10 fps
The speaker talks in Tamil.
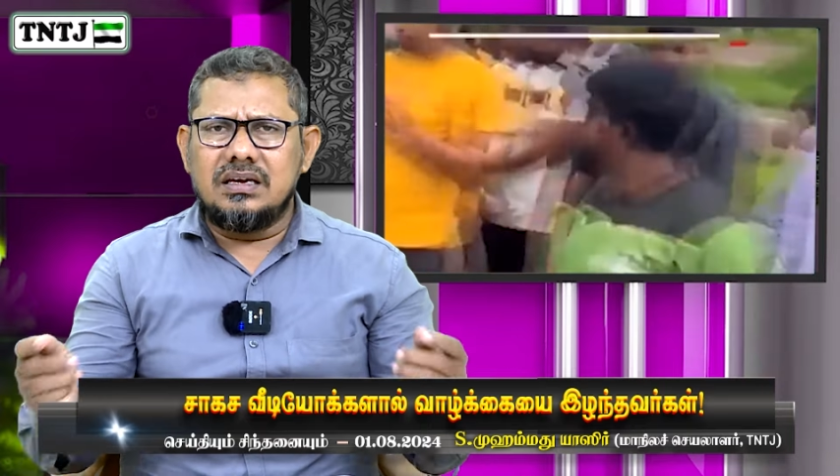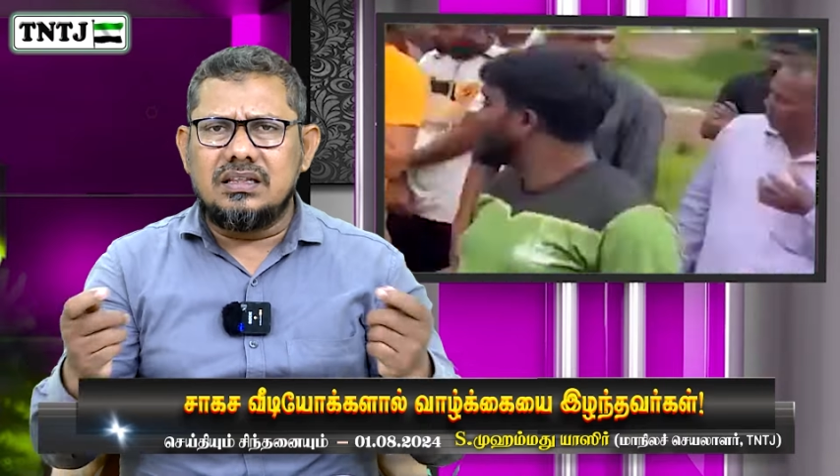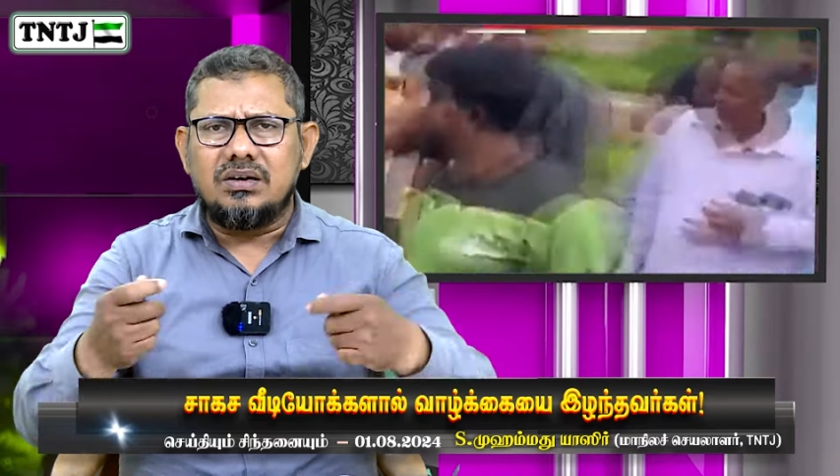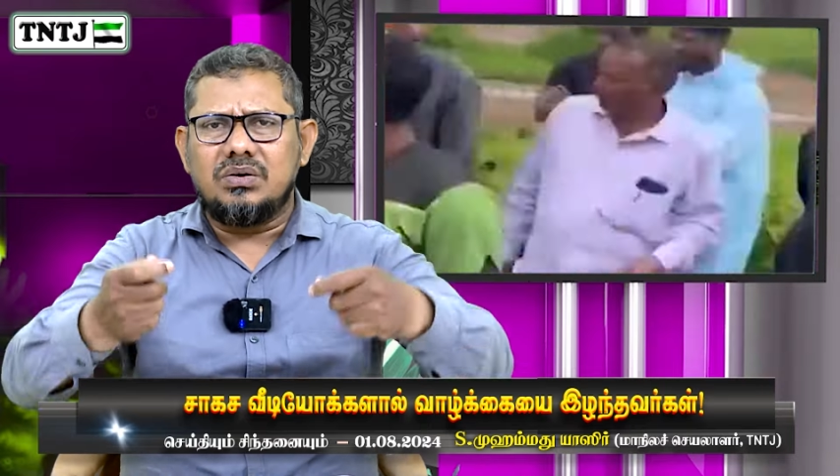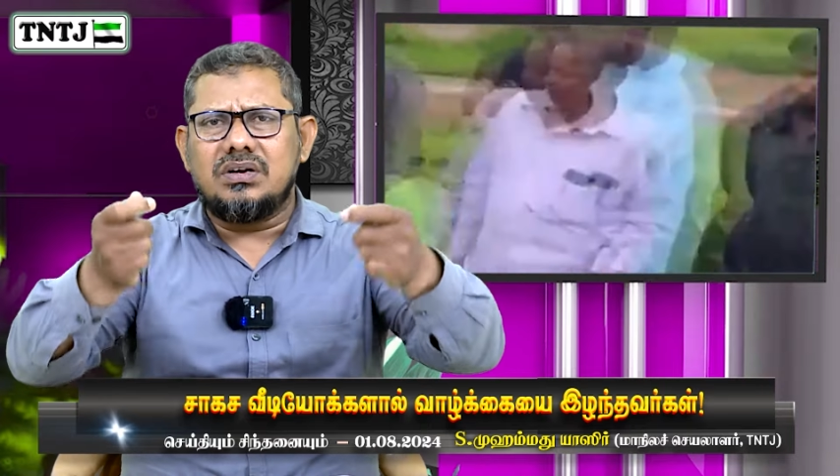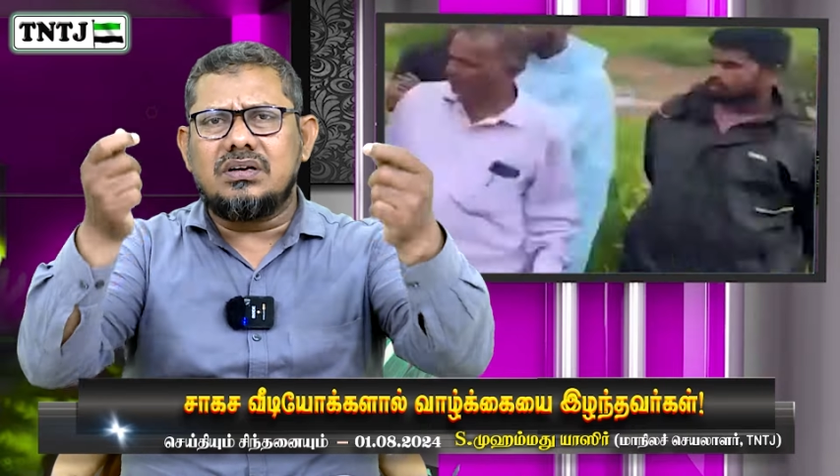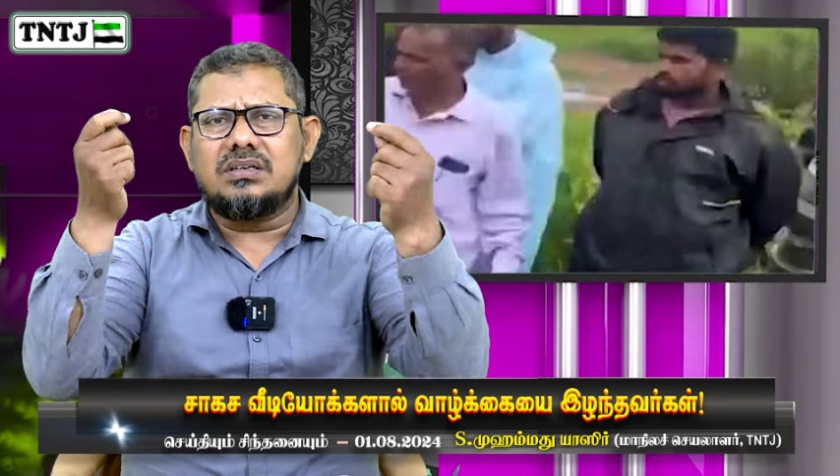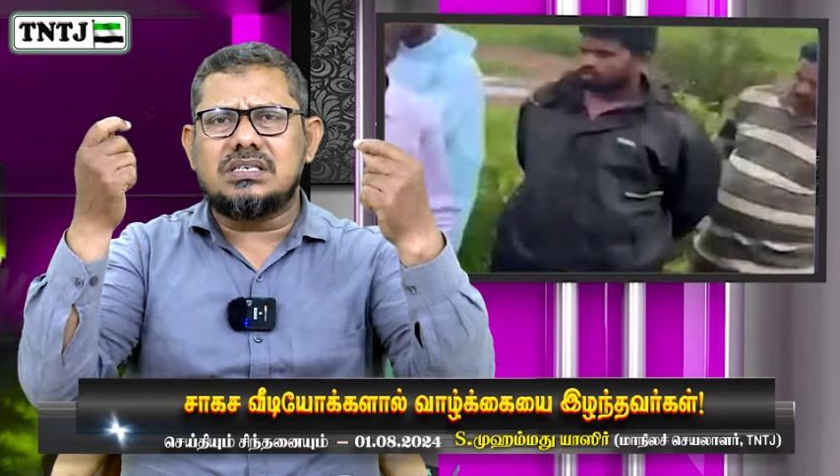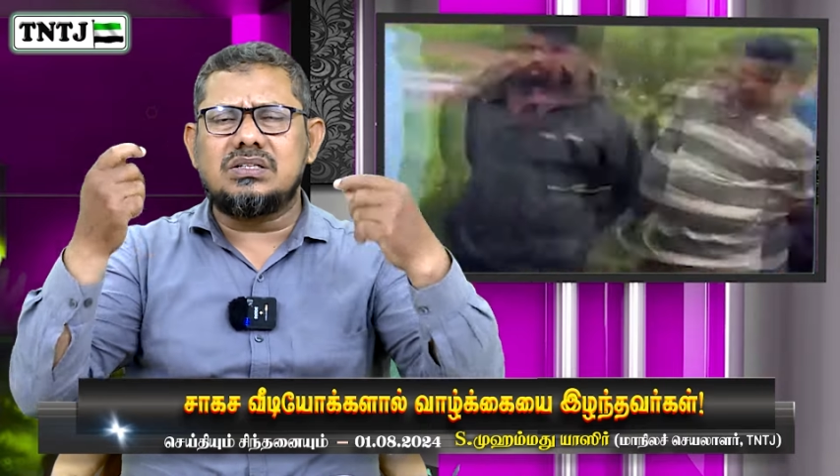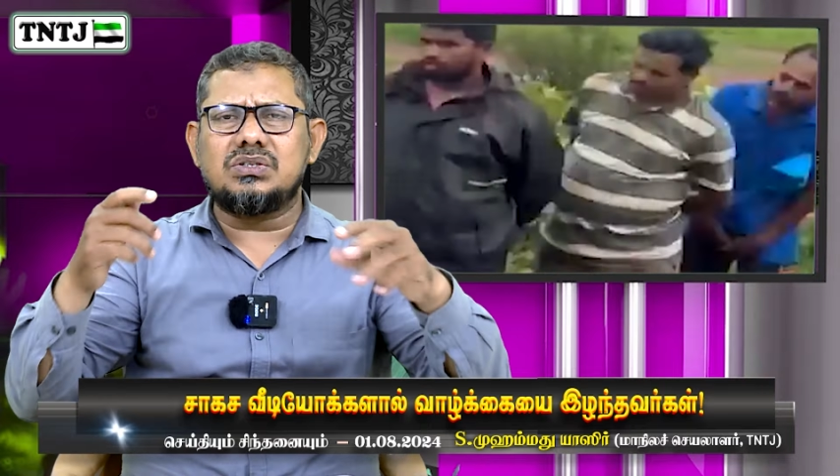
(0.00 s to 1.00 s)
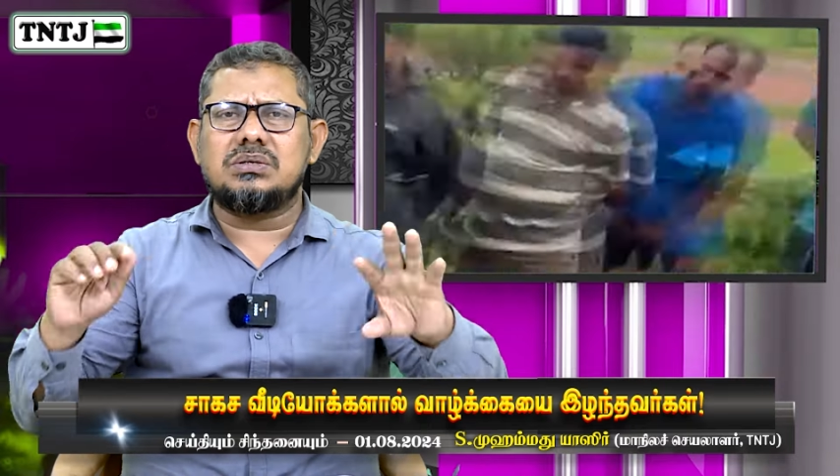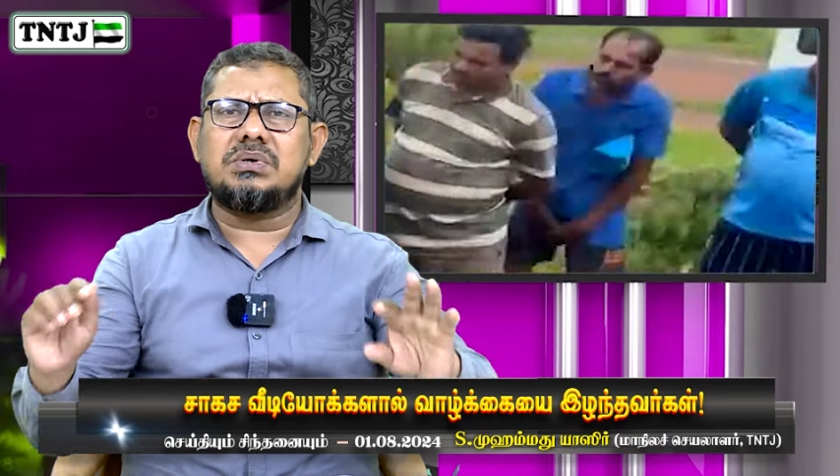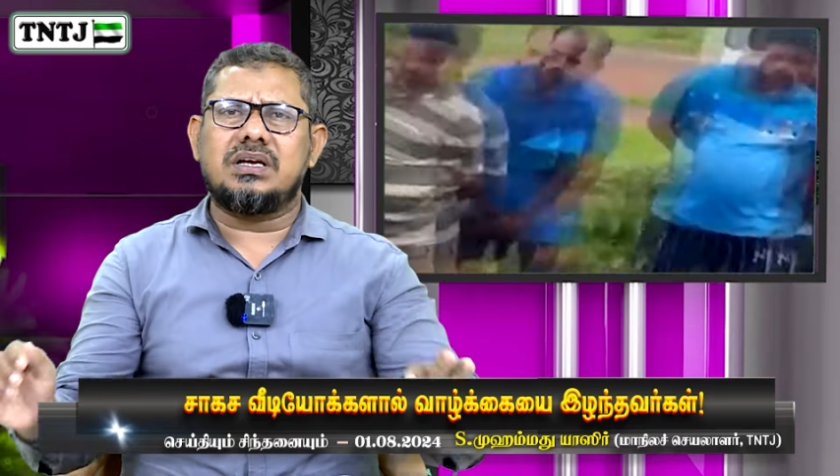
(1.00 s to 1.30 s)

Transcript: இதில் ஒரு சந்தோஷம்